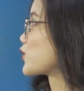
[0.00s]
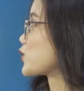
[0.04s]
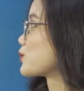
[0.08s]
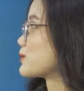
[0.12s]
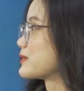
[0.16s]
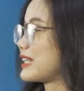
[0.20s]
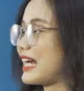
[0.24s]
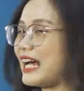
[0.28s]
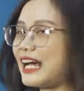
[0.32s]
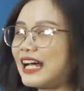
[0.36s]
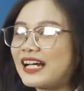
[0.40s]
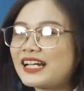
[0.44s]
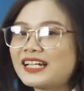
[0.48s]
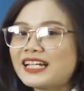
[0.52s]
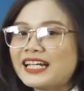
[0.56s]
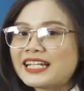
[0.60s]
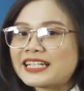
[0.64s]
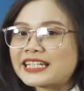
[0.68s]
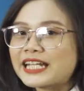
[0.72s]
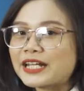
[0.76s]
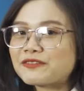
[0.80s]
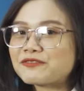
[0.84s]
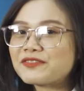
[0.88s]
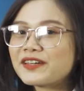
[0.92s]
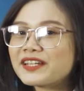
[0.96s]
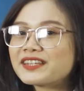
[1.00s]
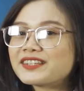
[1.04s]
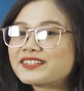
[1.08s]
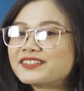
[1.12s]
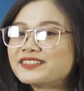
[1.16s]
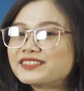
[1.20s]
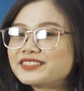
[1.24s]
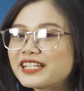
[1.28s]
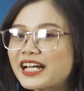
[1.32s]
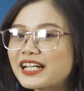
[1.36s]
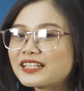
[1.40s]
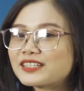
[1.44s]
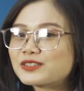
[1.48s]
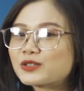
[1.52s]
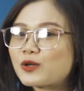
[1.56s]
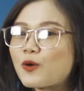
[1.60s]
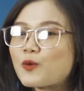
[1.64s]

của chúng ta, nét viết thứ nhất